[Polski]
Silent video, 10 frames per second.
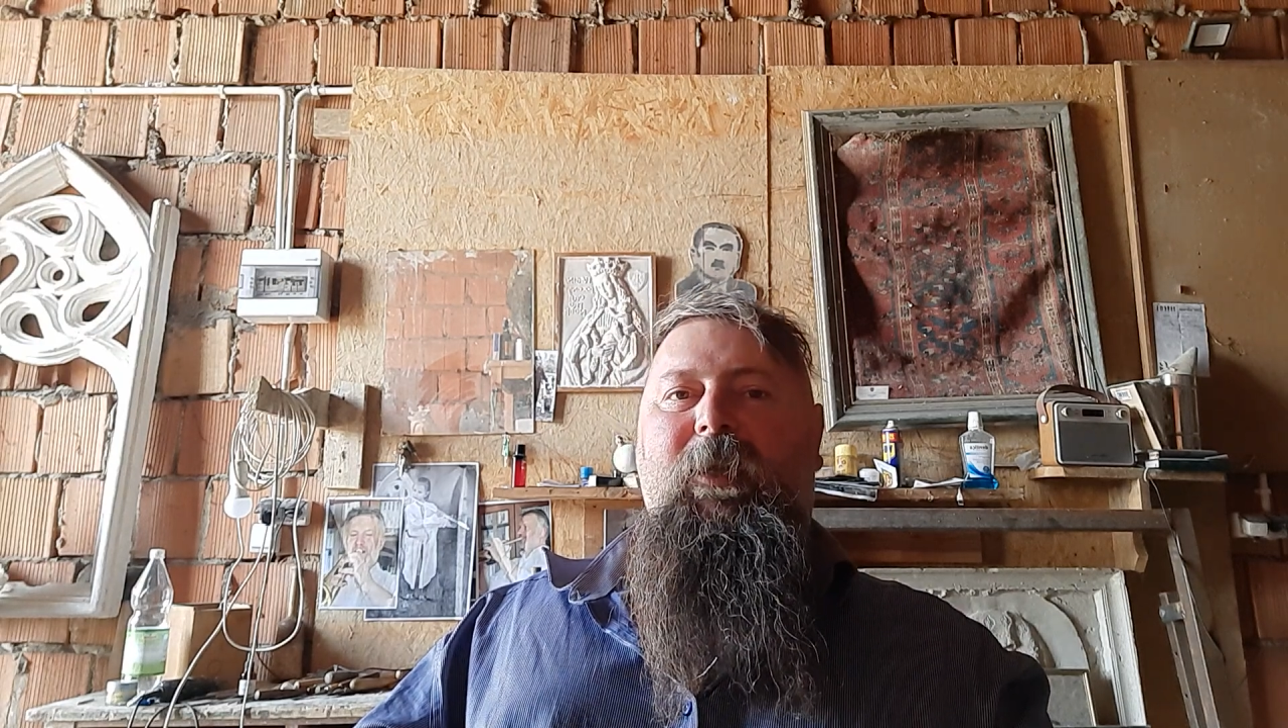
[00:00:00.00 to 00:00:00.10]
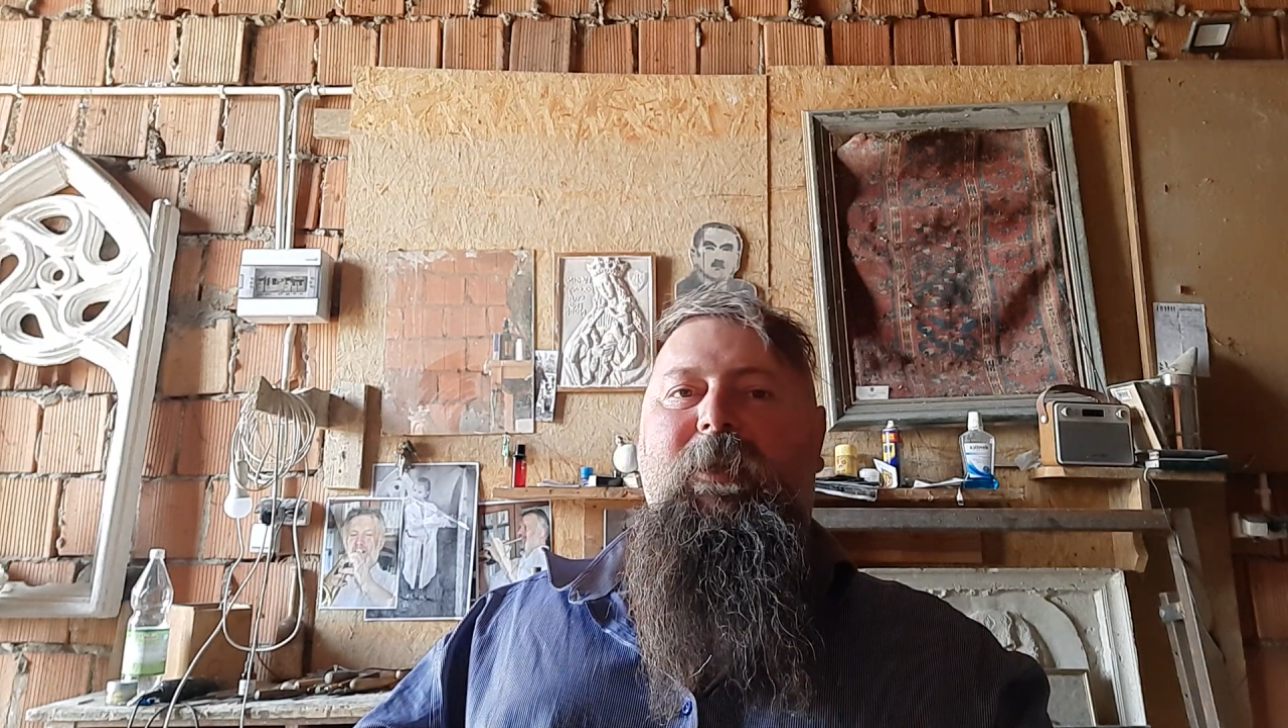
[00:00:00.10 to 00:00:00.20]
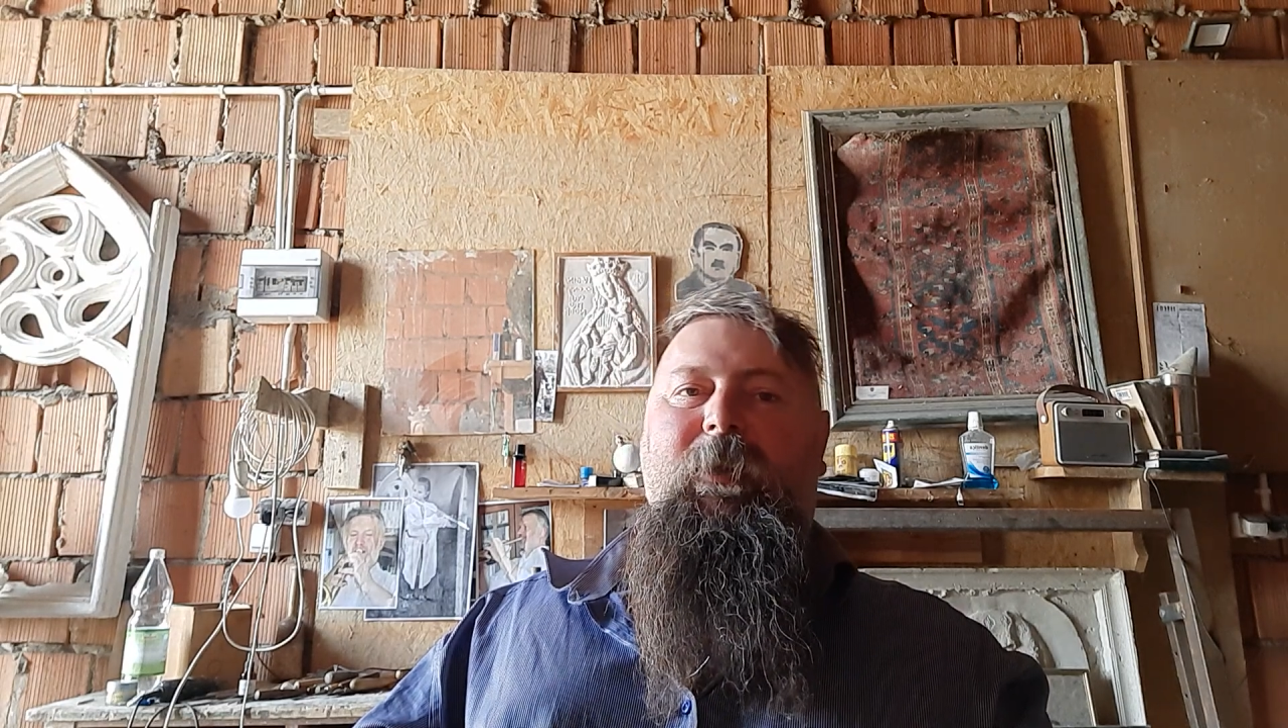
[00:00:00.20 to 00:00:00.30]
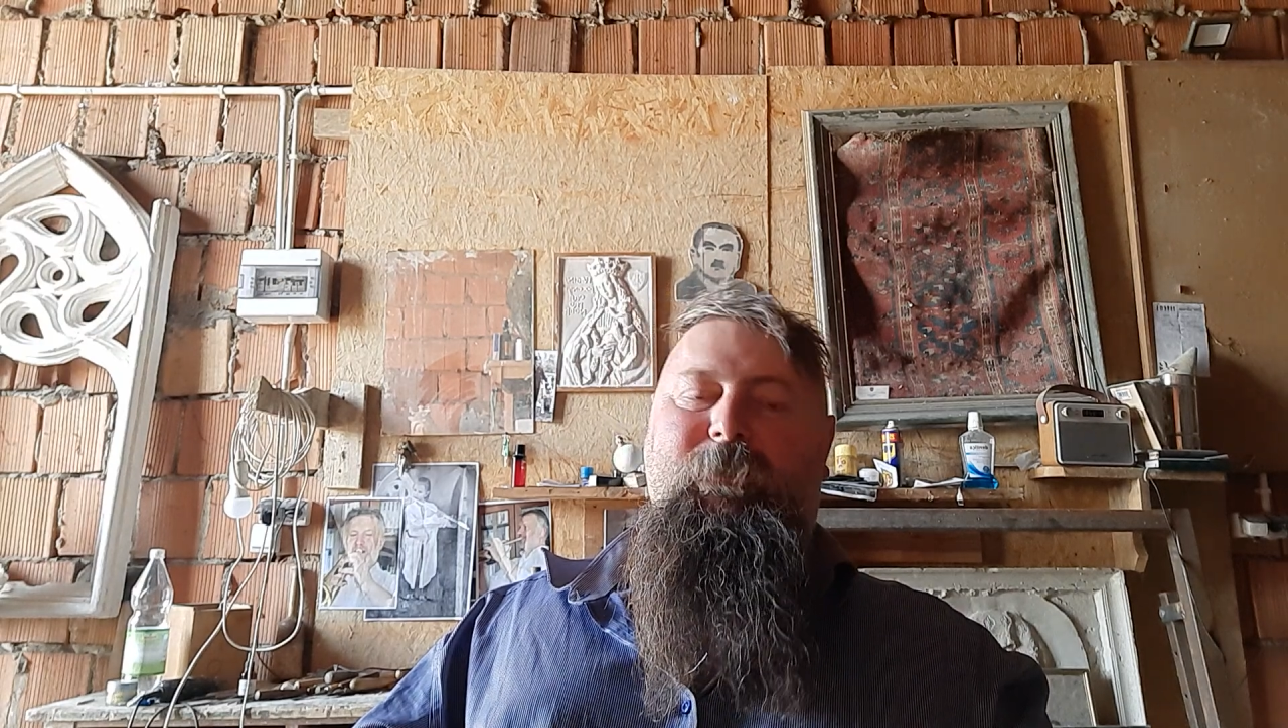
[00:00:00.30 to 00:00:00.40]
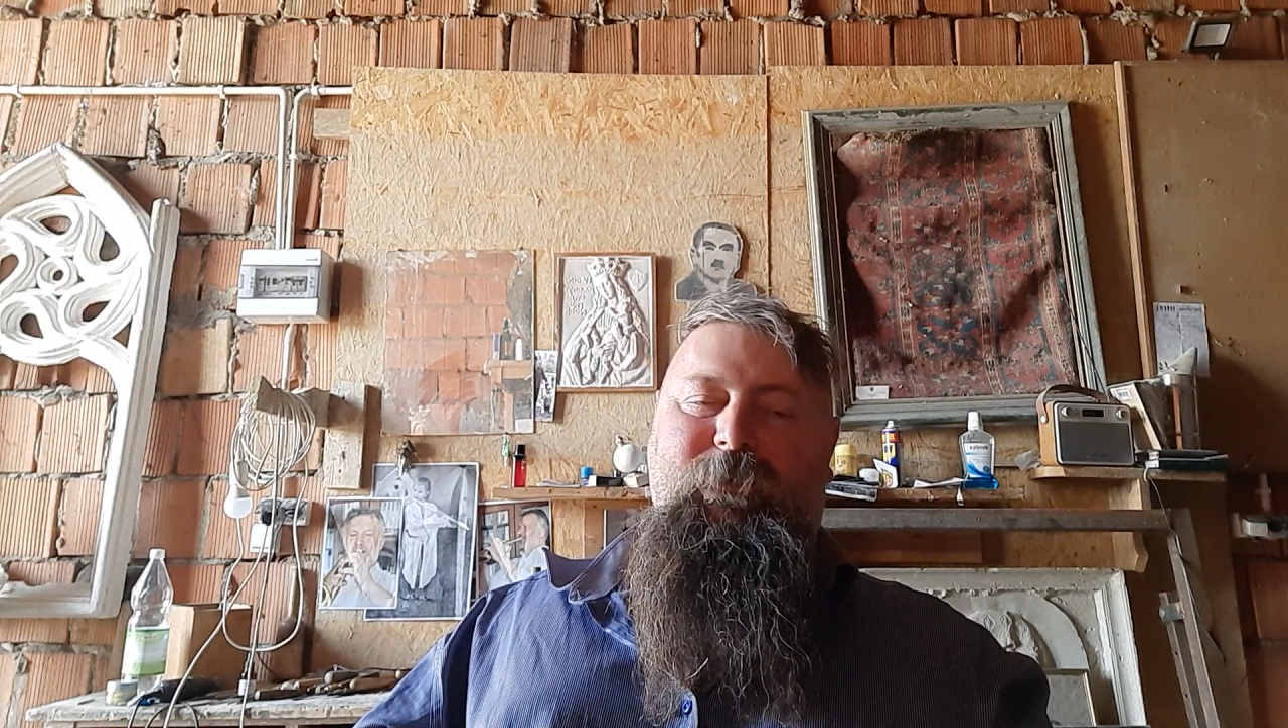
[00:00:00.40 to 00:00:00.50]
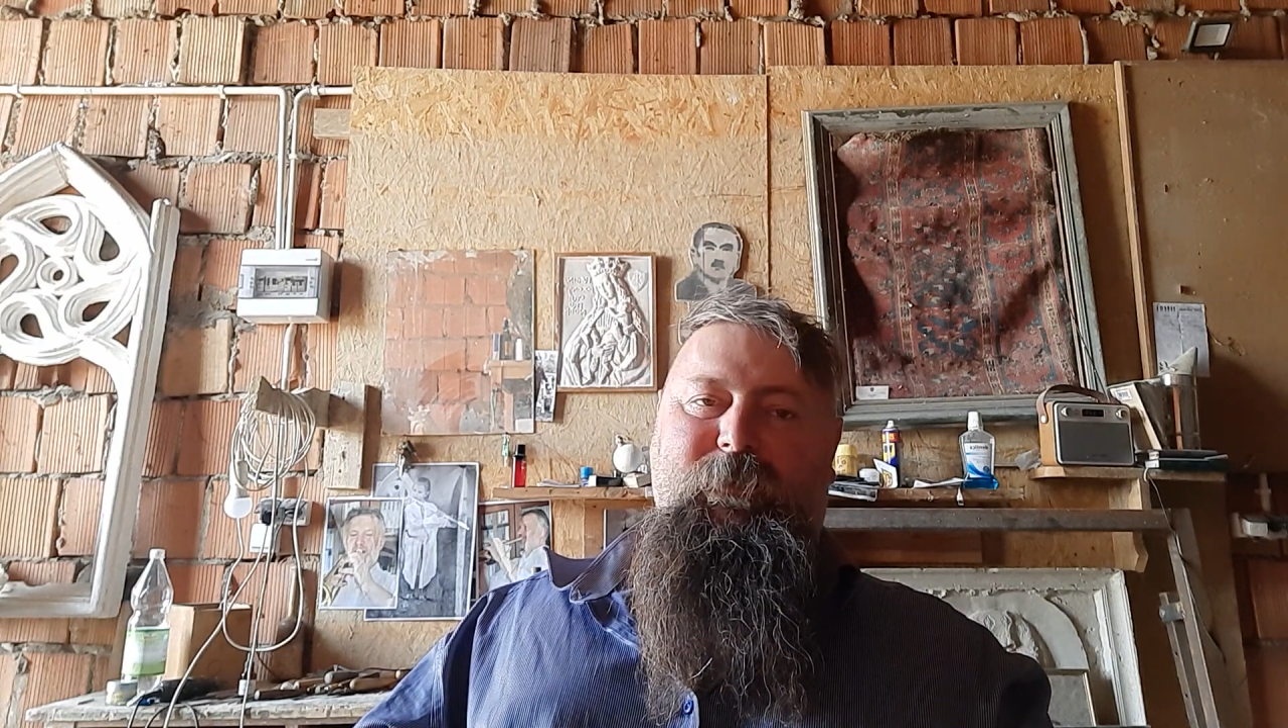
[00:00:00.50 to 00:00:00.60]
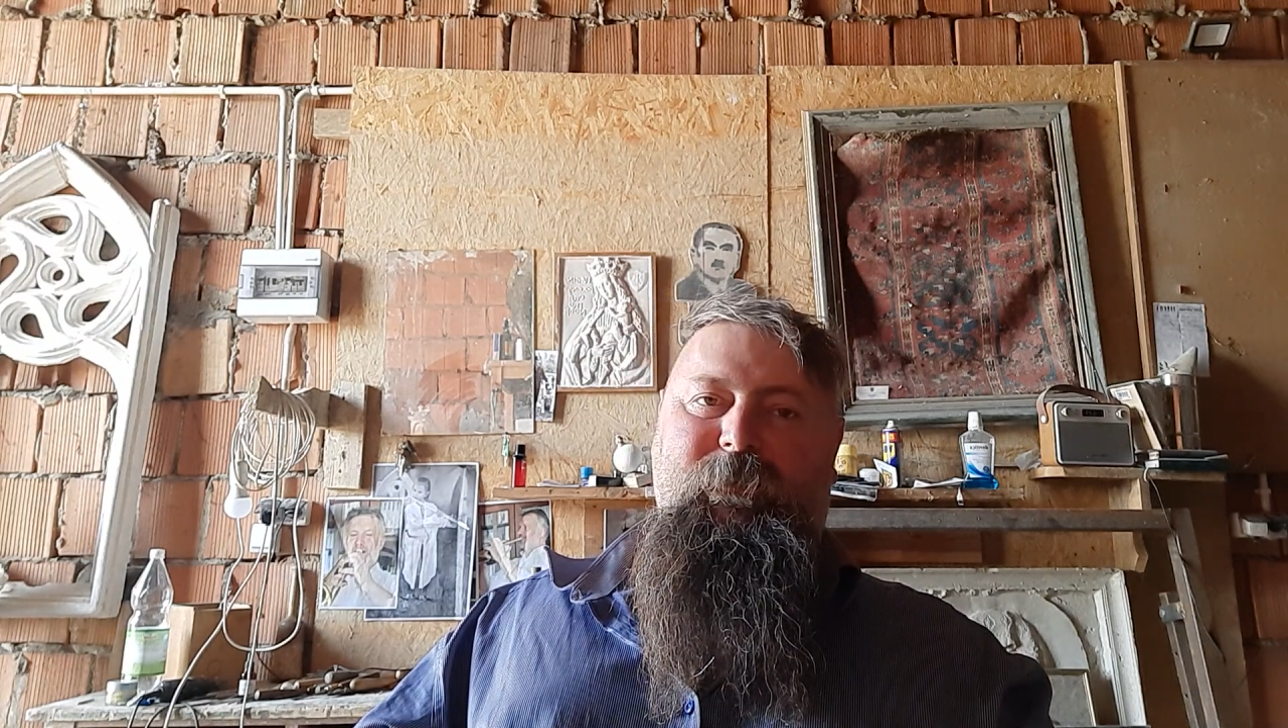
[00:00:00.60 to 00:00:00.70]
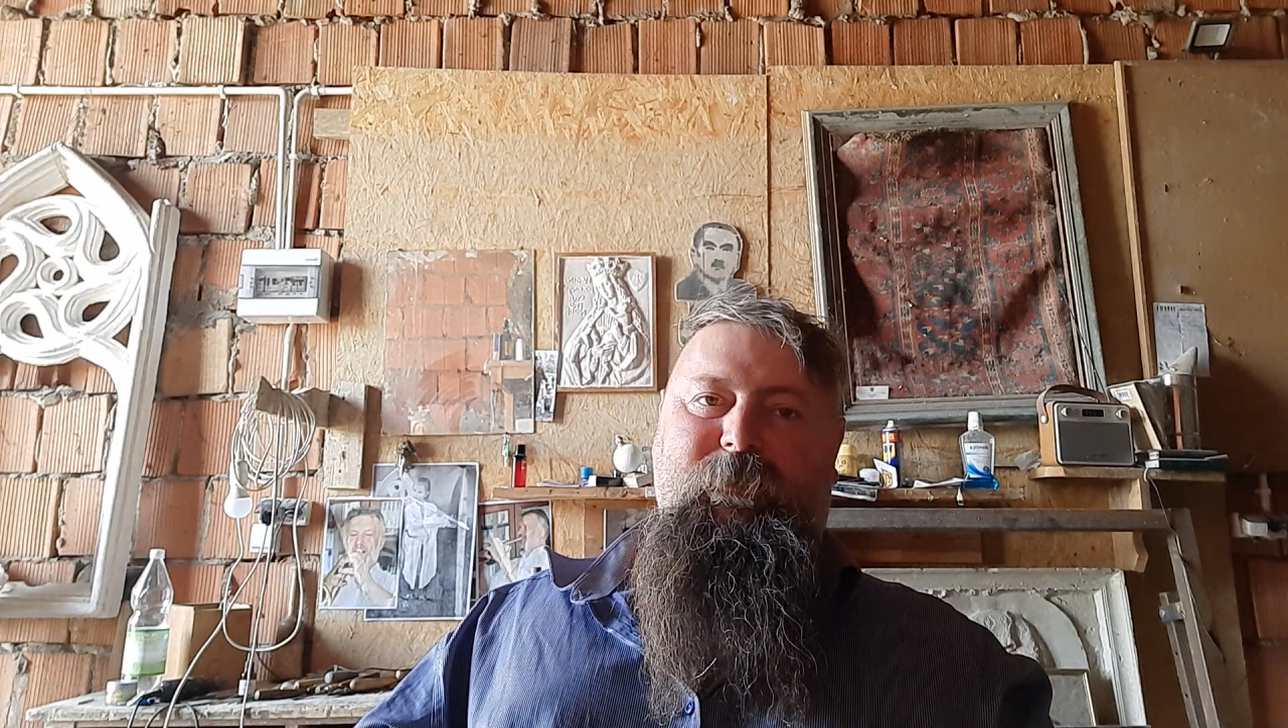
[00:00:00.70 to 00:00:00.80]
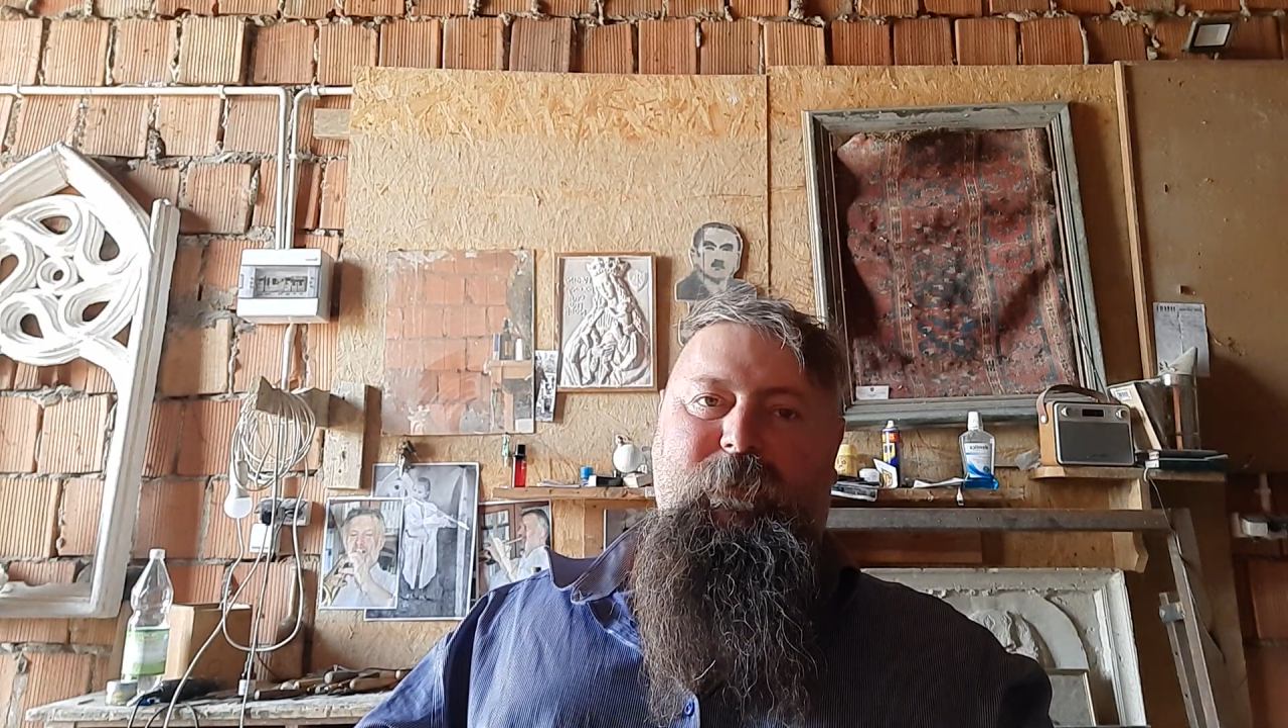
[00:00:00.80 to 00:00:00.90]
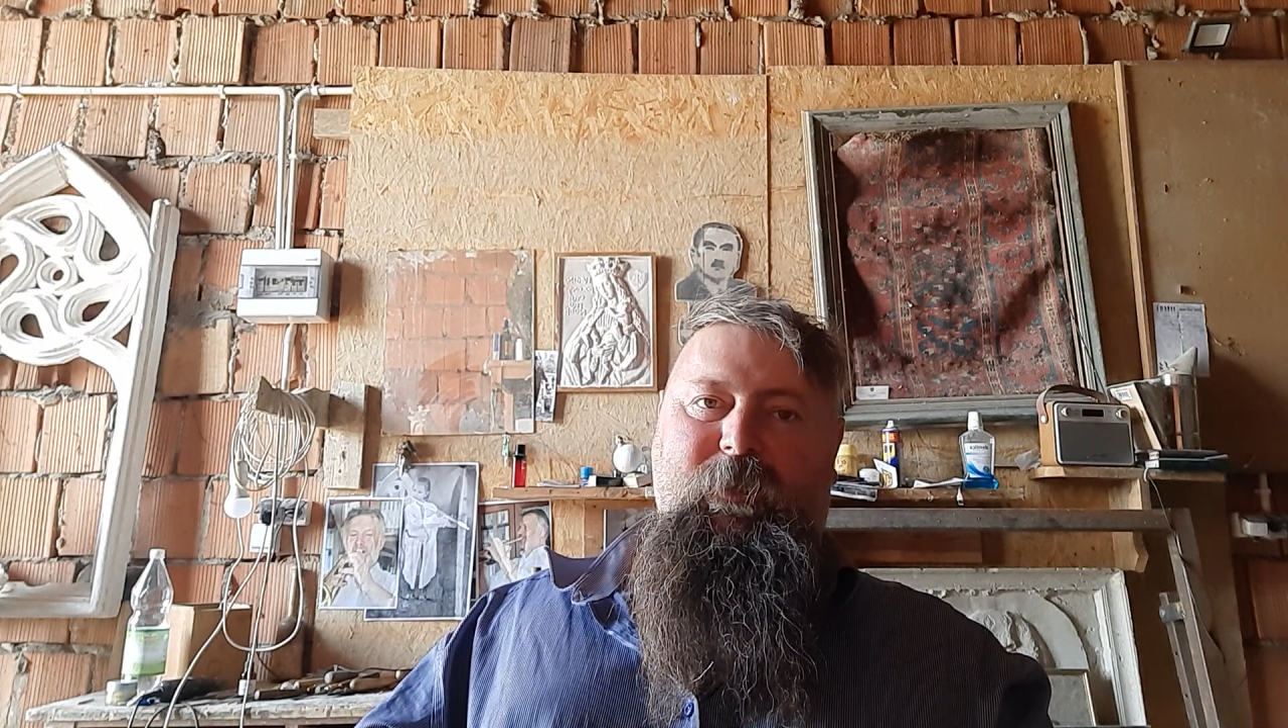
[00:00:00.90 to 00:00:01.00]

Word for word: Niemców.